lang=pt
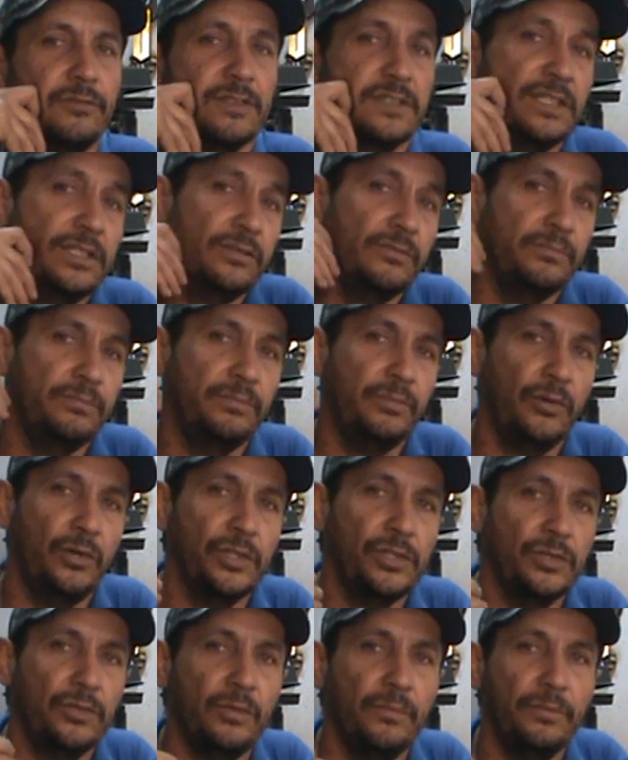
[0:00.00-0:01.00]
Você não
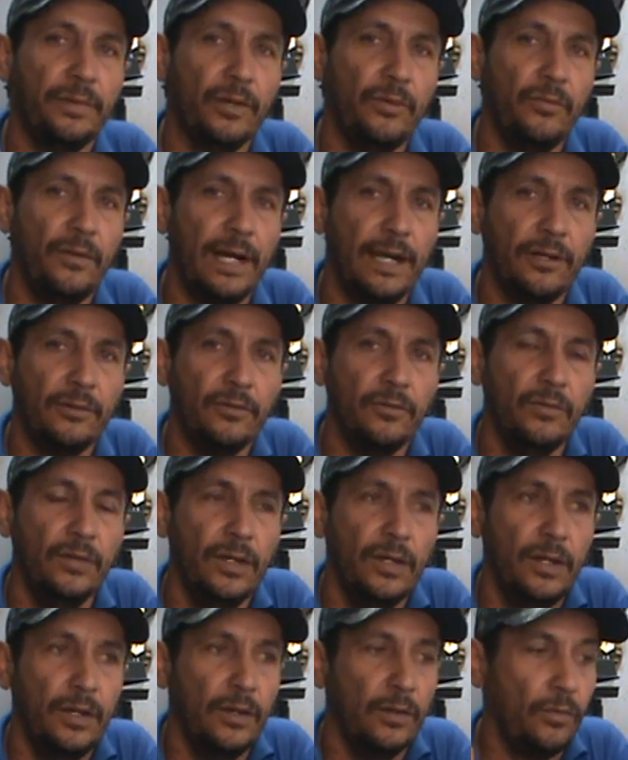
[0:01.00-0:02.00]
pode comprar um arco
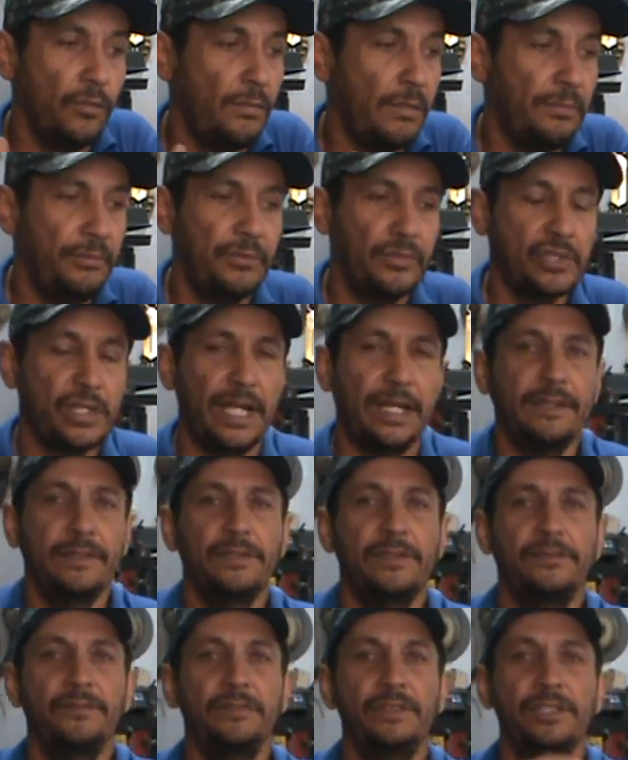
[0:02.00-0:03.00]
com uma puxada
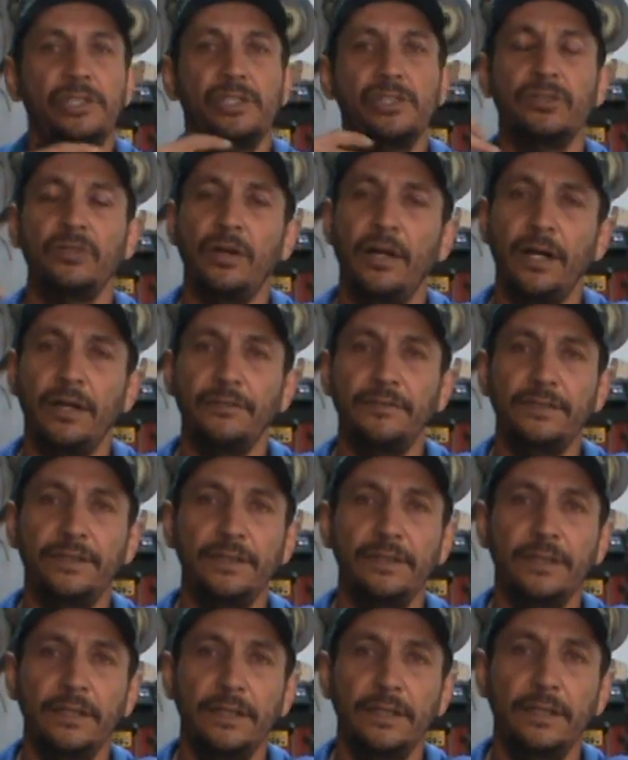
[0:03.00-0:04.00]
de
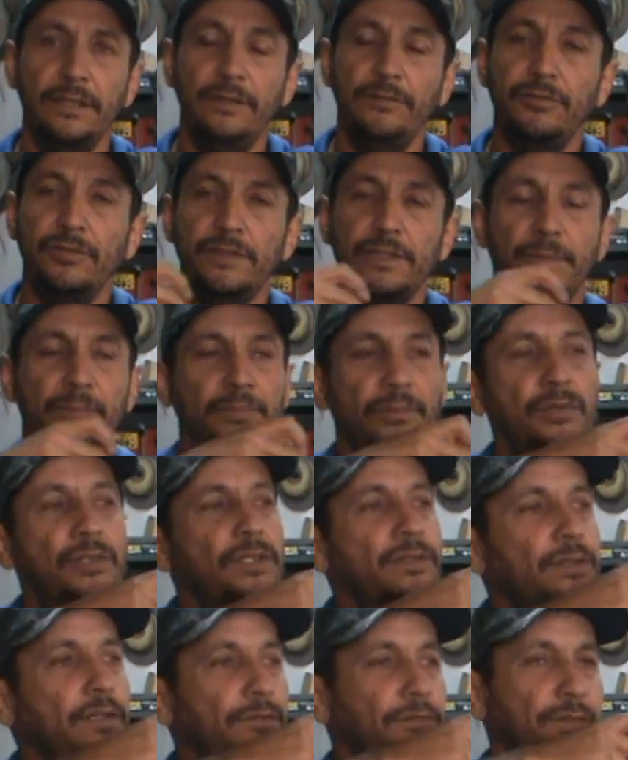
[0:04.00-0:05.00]
29 e você
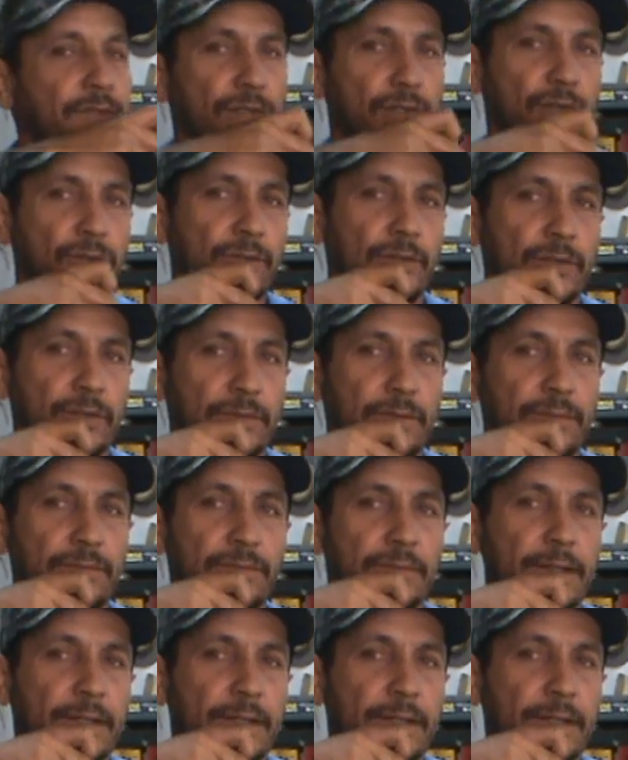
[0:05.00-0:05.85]
puxa só 28.